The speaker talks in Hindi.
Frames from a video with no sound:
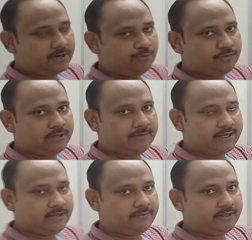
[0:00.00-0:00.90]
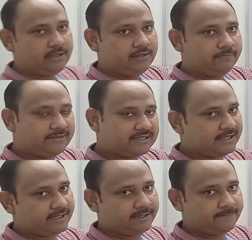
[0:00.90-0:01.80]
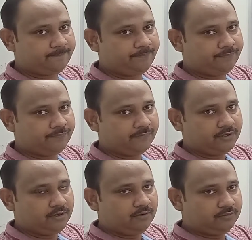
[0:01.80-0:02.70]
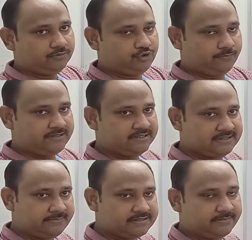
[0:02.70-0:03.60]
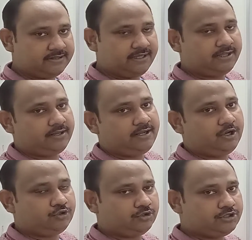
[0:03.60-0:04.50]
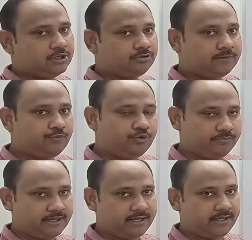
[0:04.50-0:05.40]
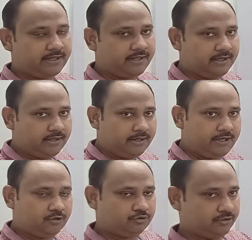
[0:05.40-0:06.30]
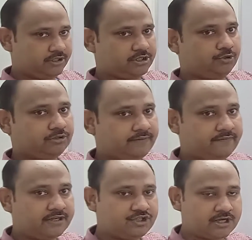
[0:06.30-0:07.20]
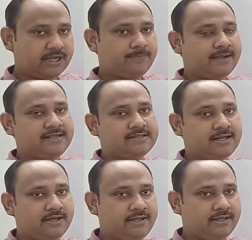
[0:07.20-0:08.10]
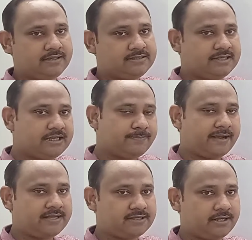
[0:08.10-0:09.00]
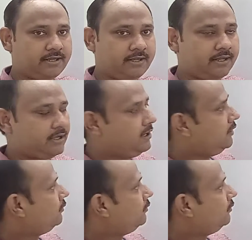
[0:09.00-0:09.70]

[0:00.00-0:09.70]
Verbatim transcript: परमाणु के बारे में बताया है जो भी चीज़ें हम इस समय देख रहे हैं इलेक्ट्रॉन चारों तरफ घूम रहा है इलेक्ट्रॉन के चारों तरफ कक्षाएँ पाई जा रही हैं सेल्स पाए जा रहे हैं